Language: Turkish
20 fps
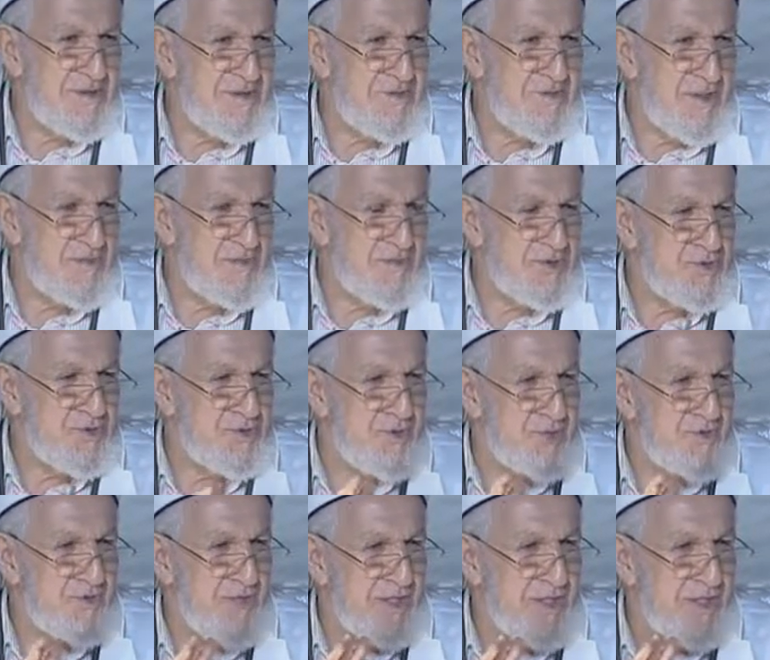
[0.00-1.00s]
su varmış.
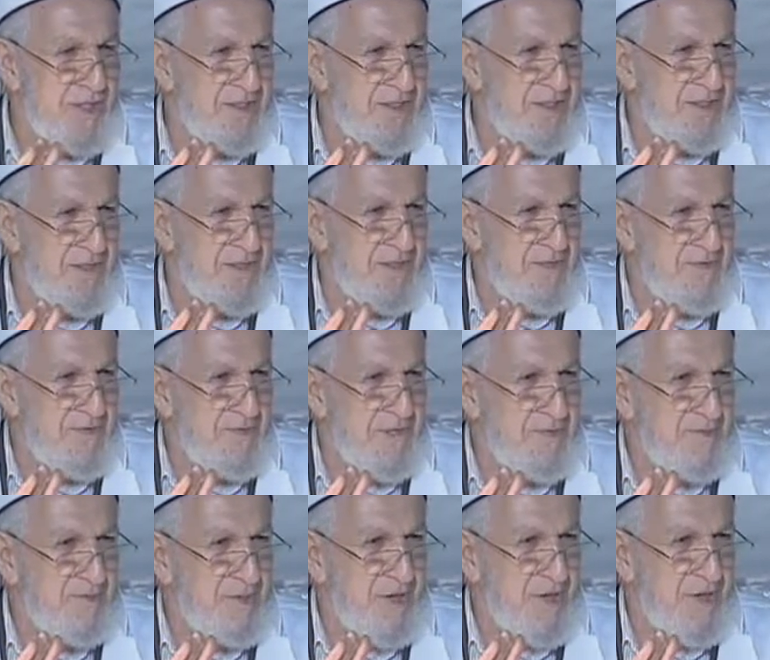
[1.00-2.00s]
Otellerde
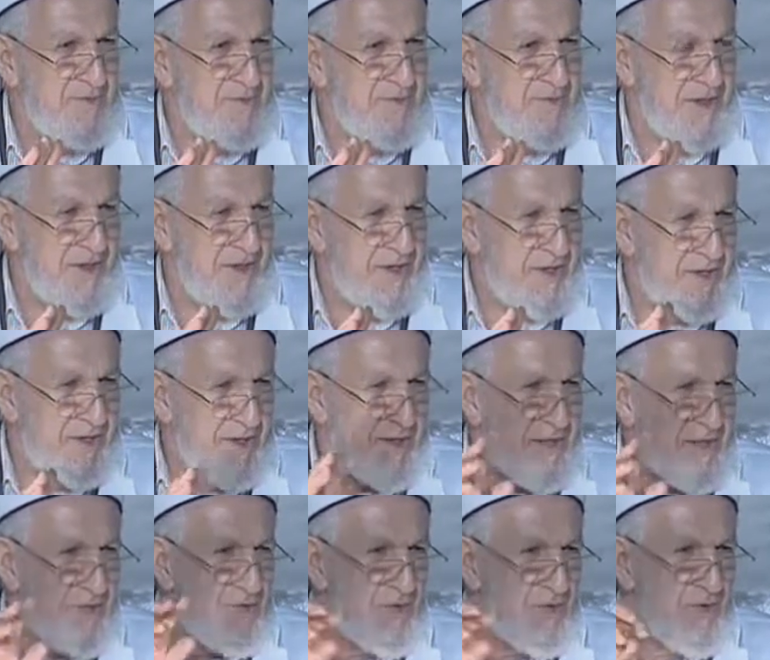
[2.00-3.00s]
kalıveren bir hafta.
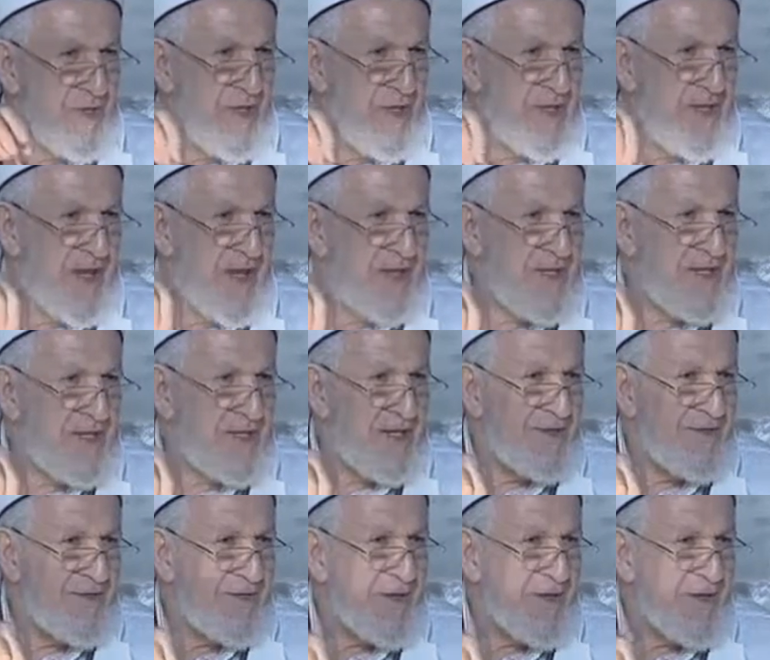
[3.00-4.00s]
Oraya lanet
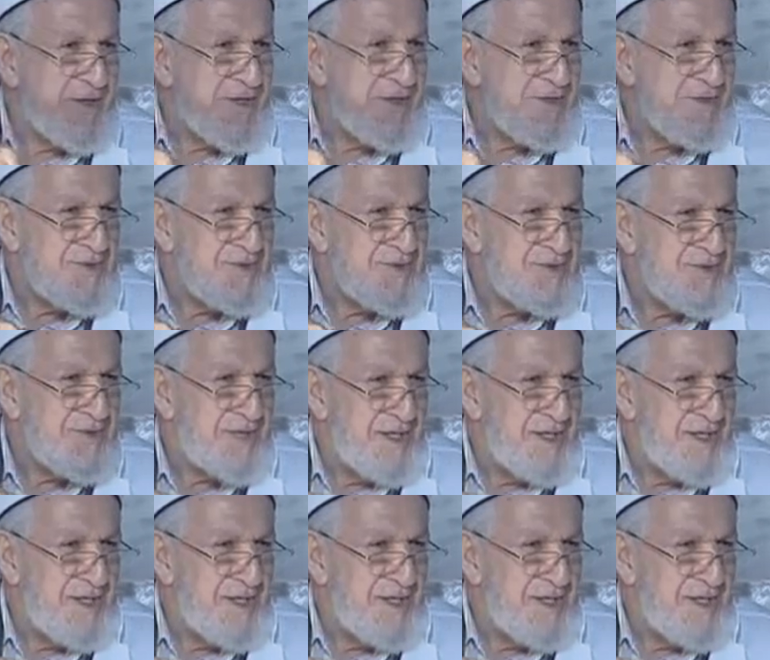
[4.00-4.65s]
diyor arkadaş.